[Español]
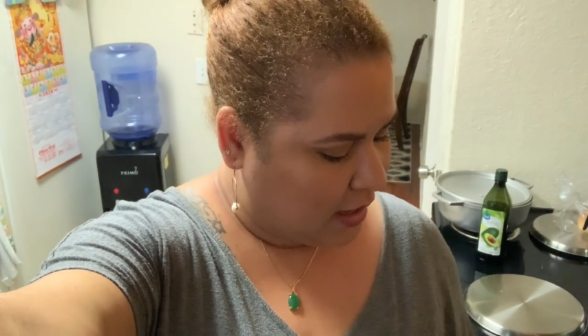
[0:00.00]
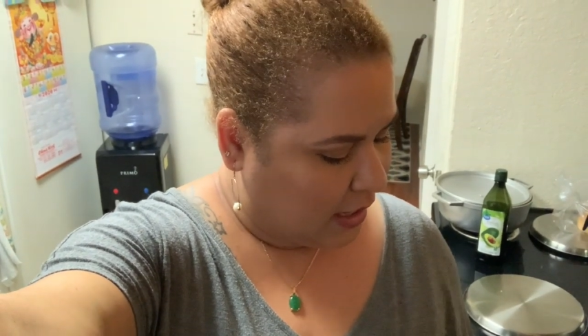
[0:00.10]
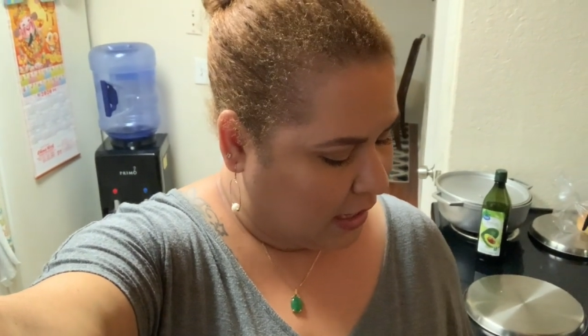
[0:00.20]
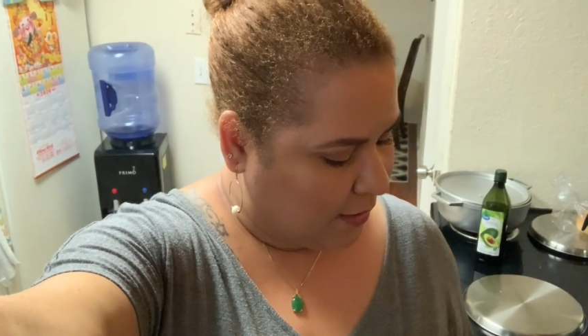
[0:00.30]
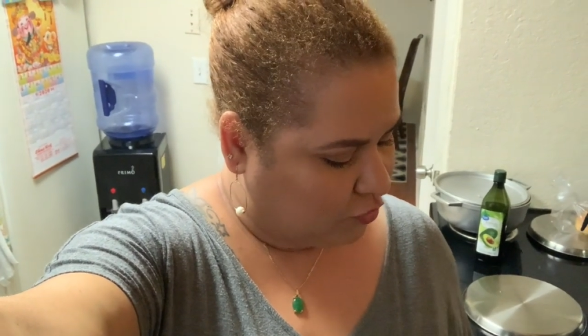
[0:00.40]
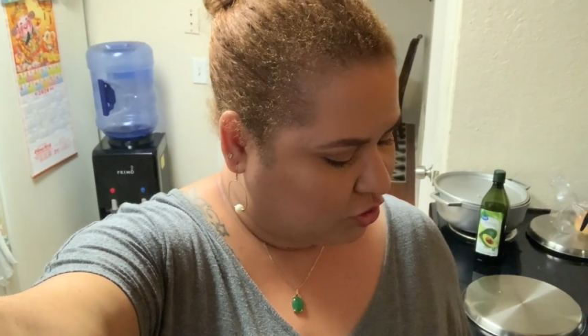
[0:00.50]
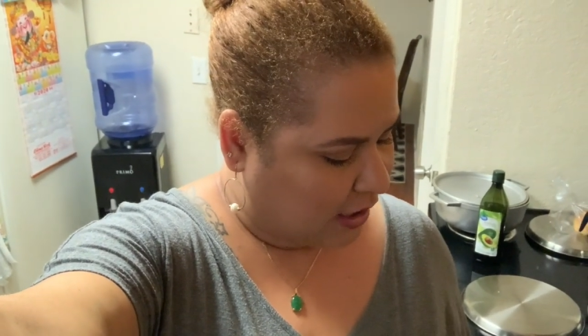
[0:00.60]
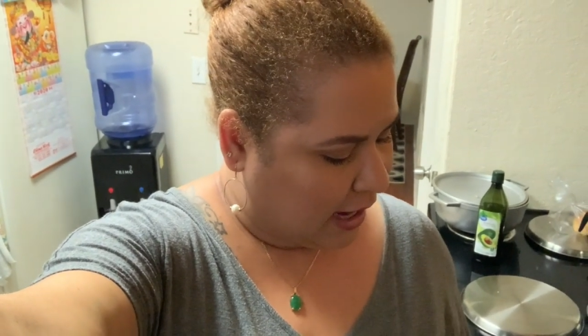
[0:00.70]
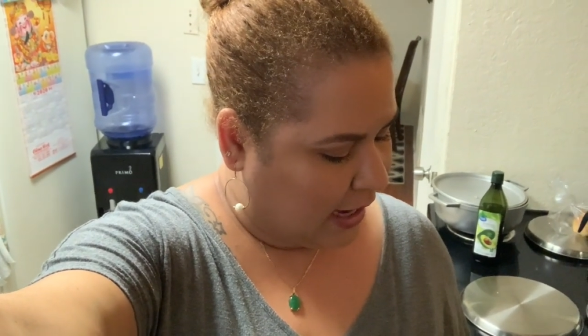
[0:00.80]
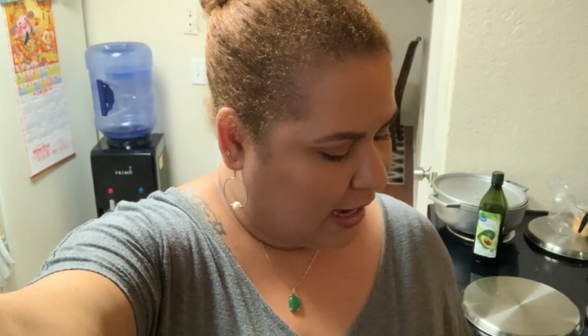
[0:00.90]
Quería
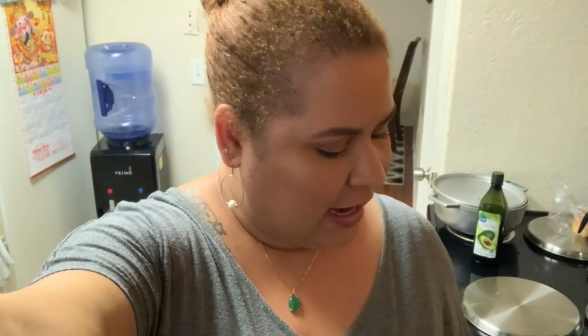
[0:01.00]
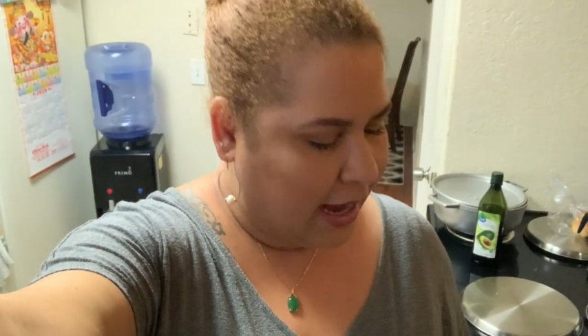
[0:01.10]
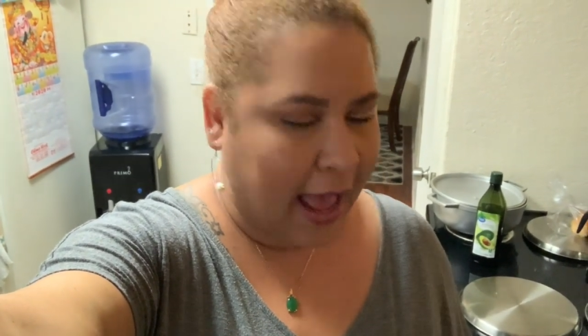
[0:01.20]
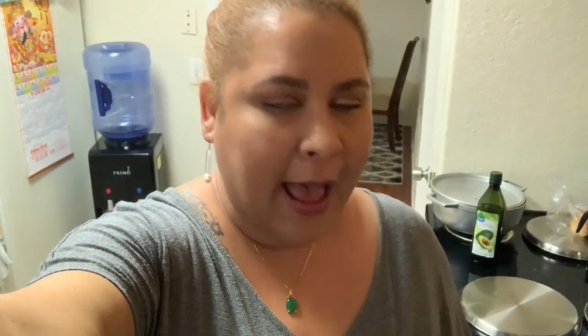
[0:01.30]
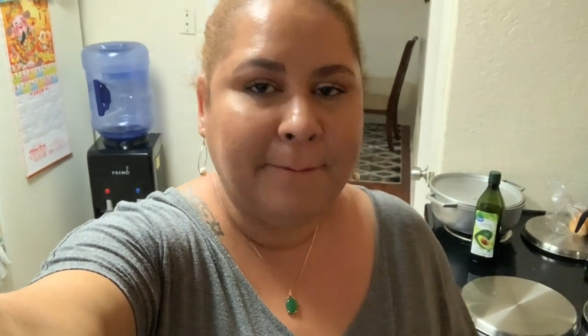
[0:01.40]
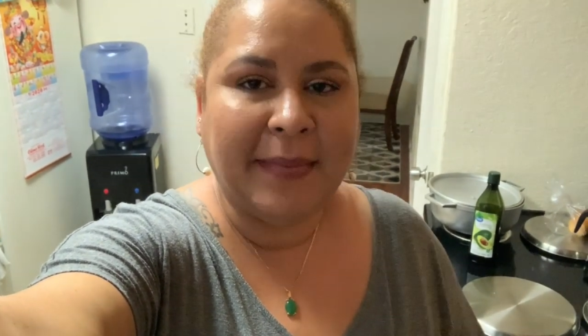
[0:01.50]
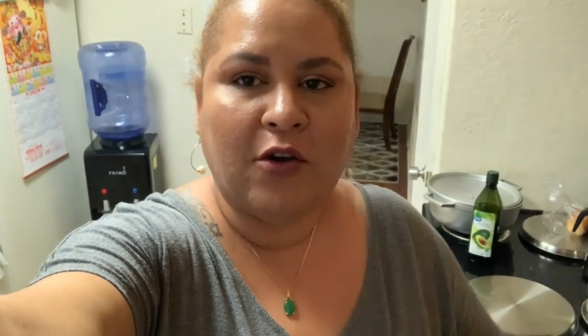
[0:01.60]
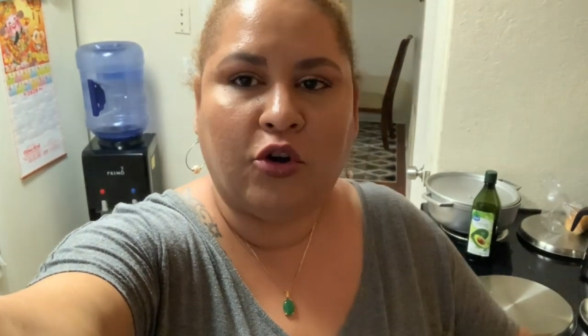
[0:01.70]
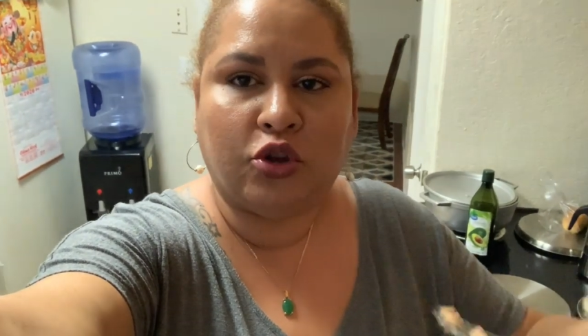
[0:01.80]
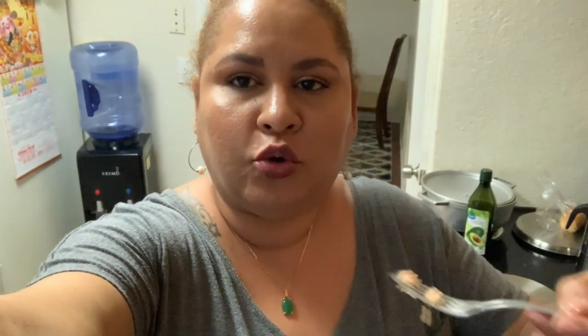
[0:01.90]
mostrarles la
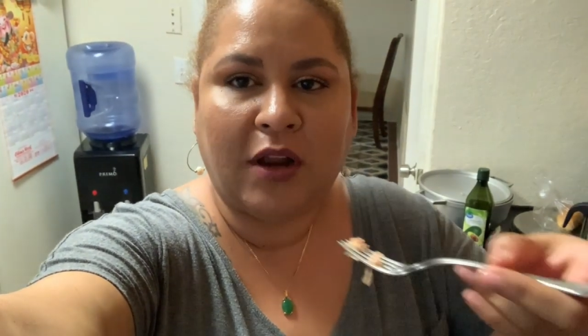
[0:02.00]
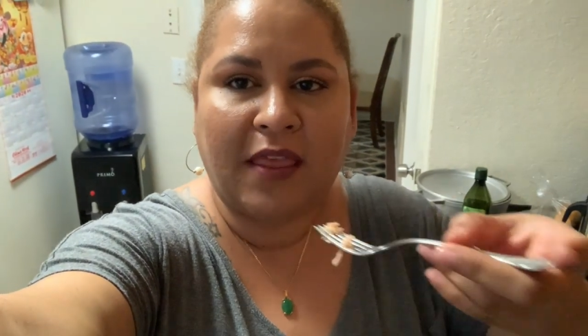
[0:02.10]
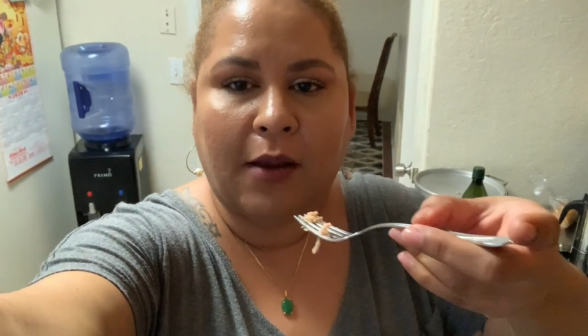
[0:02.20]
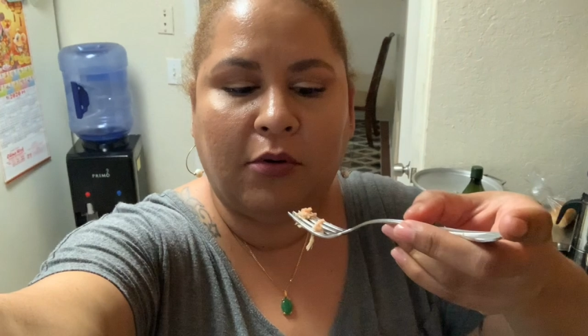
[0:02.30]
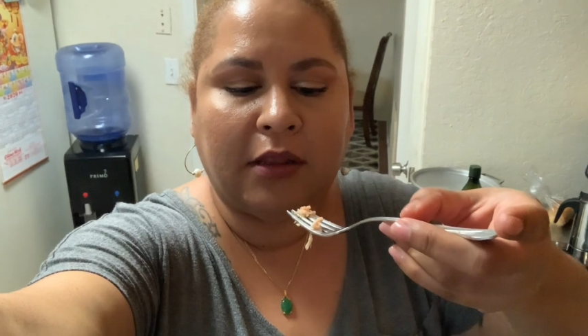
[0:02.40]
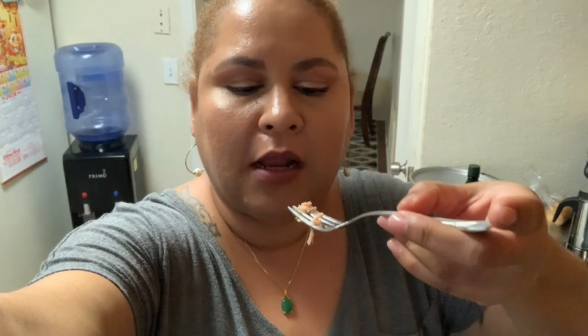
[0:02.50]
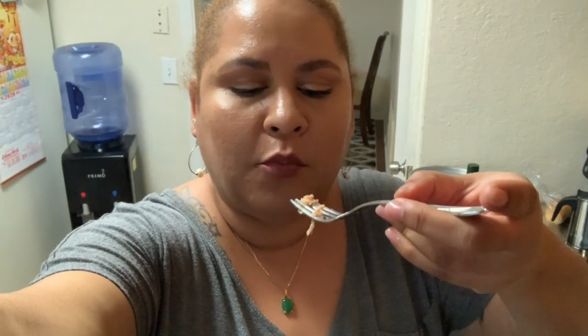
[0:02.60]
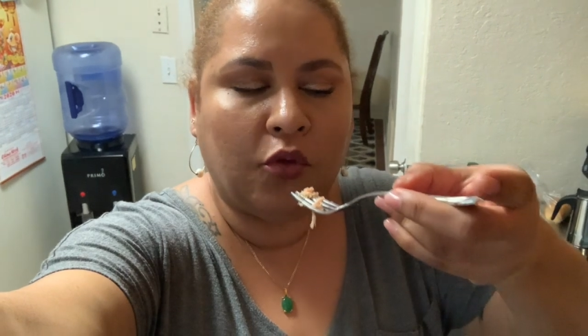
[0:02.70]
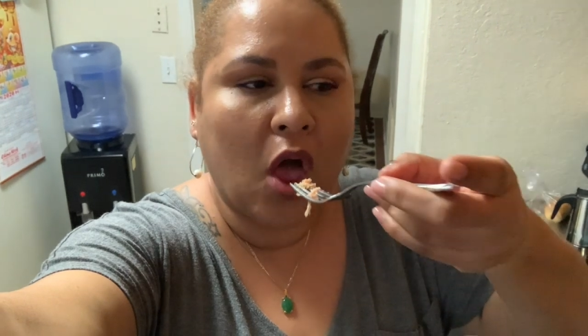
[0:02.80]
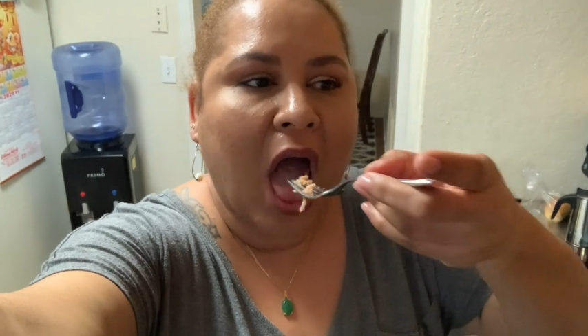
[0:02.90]
mejor tuna de la bolita del
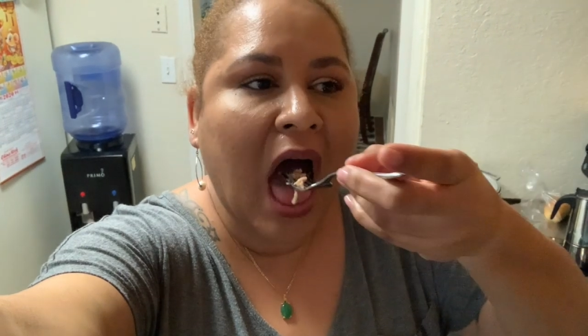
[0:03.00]
mundo.